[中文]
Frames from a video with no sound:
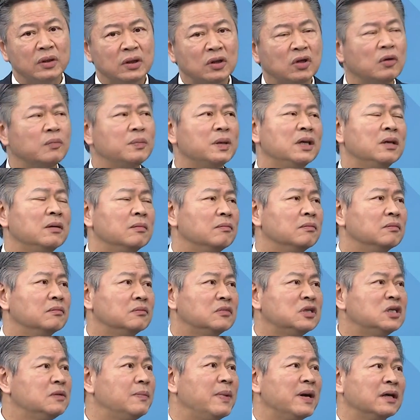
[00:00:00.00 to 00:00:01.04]
易都比
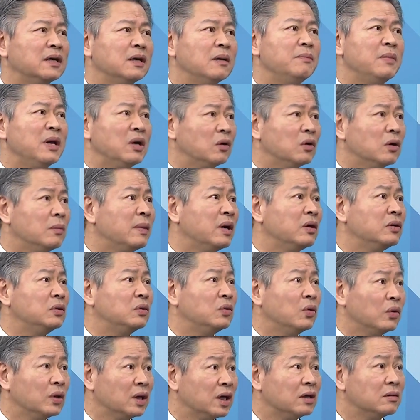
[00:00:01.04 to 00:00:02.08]
日本跟美国的贸易
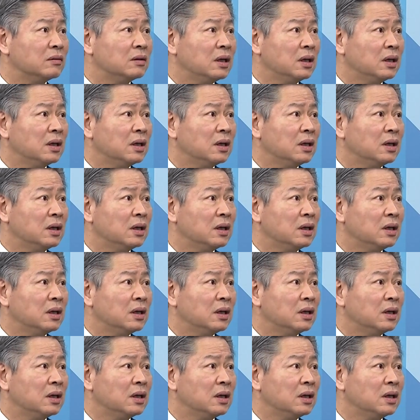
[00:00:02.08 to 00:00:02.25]
多了。